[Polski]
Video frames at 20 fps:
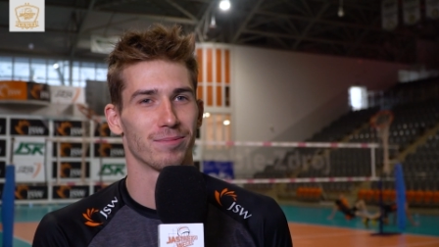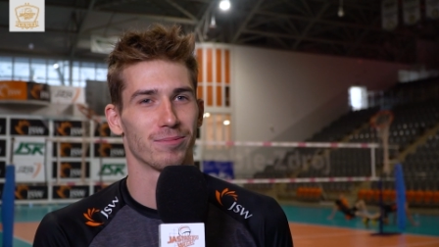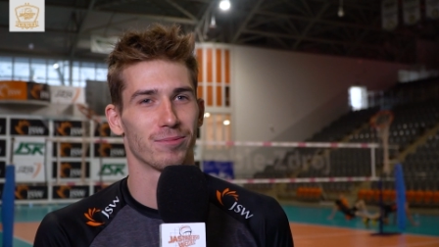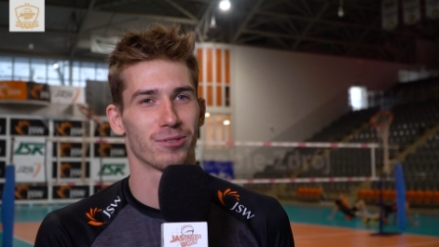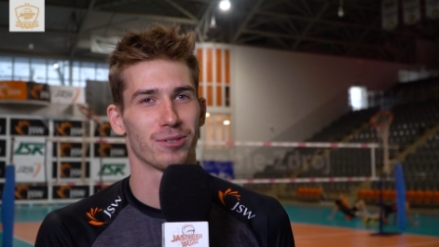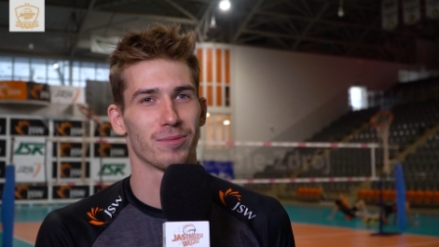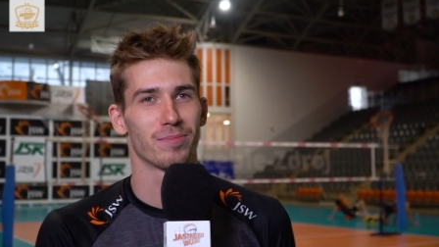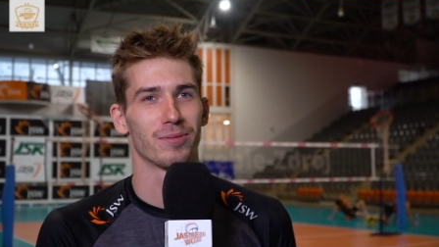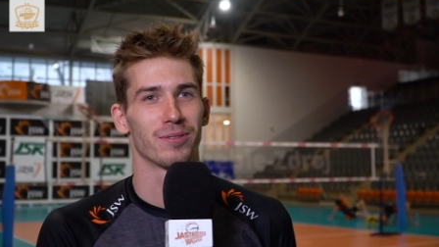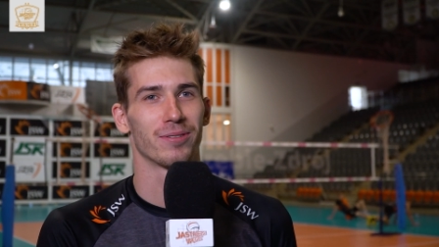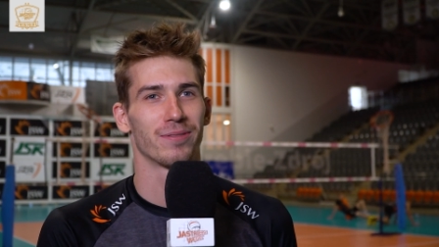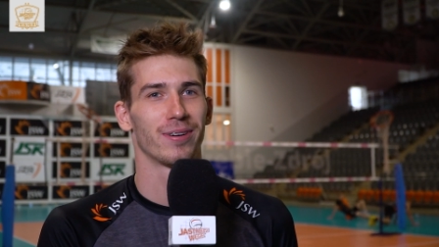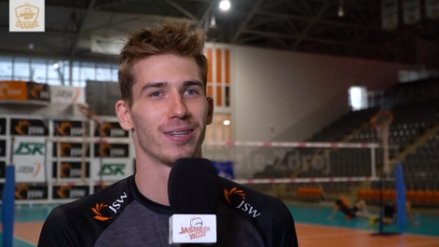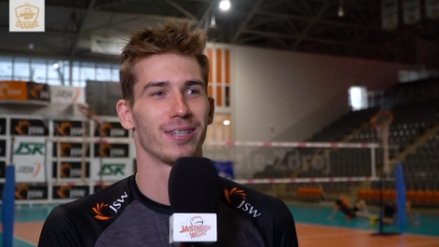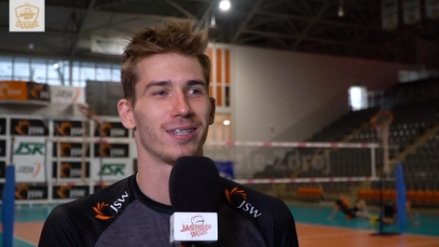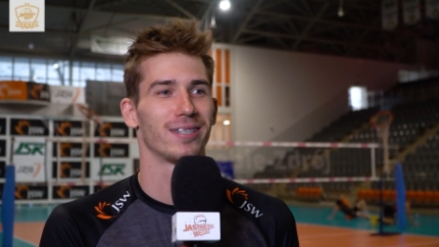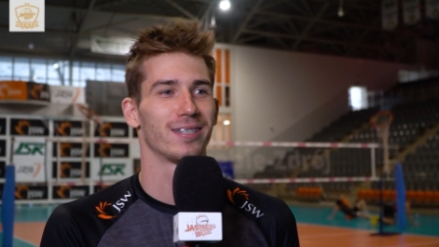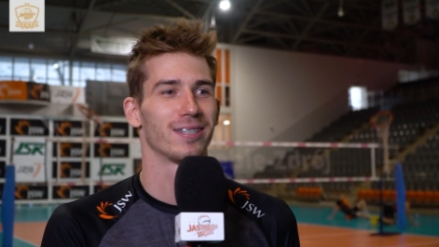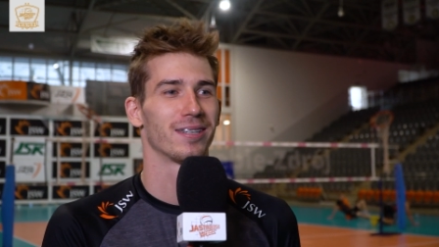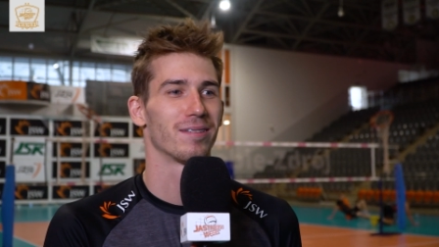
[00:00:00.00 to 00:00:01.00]
muszę
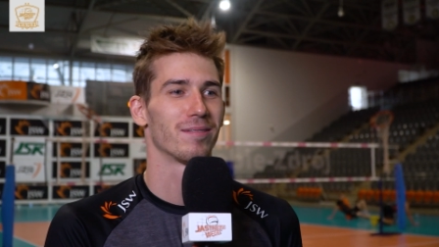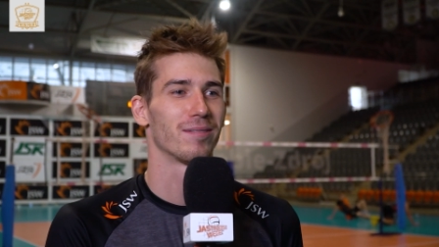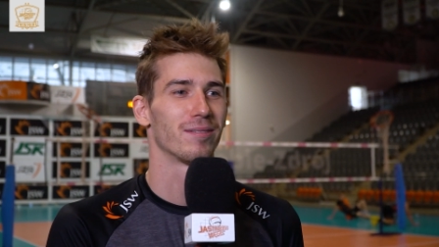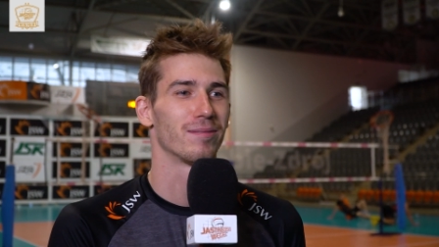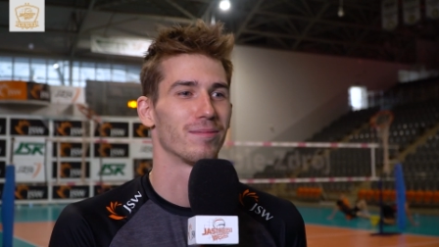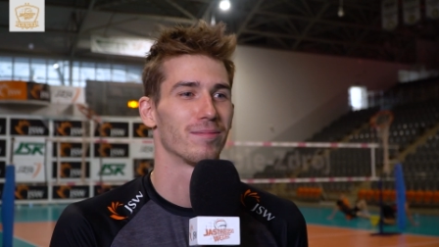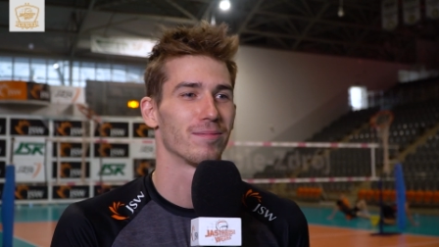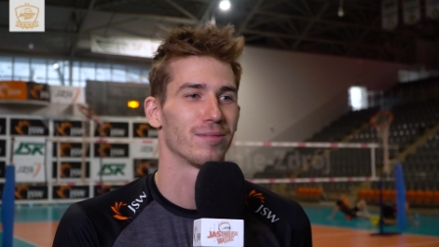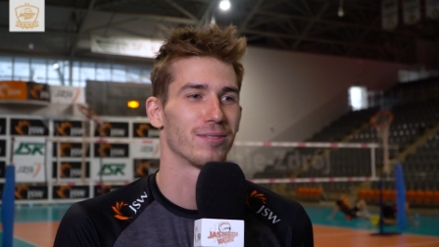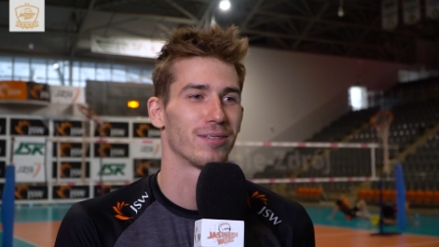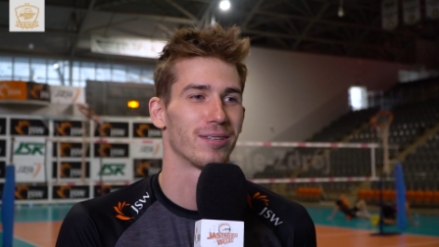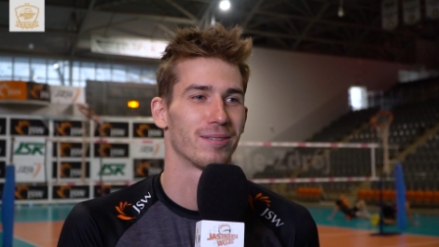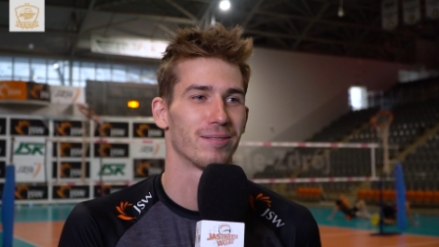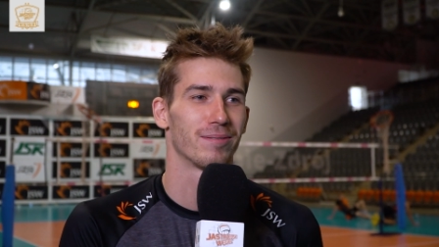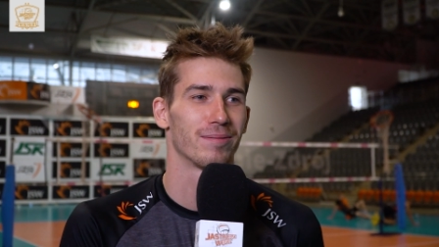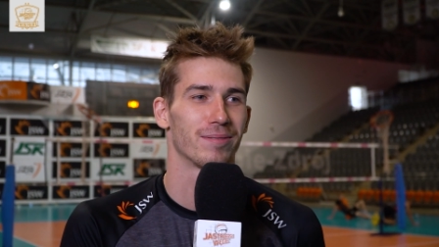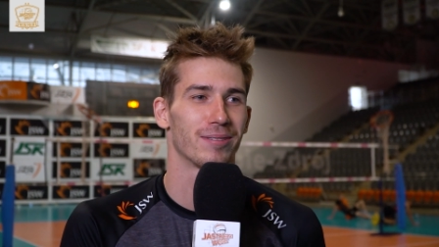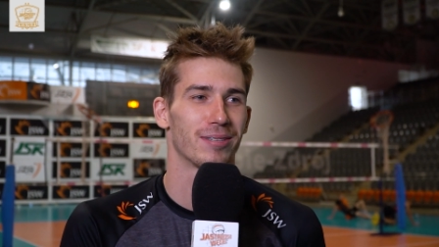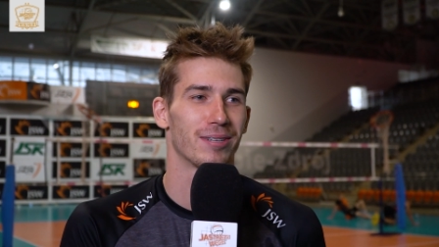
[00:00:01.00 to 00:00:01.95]
pochwalić całą, całą,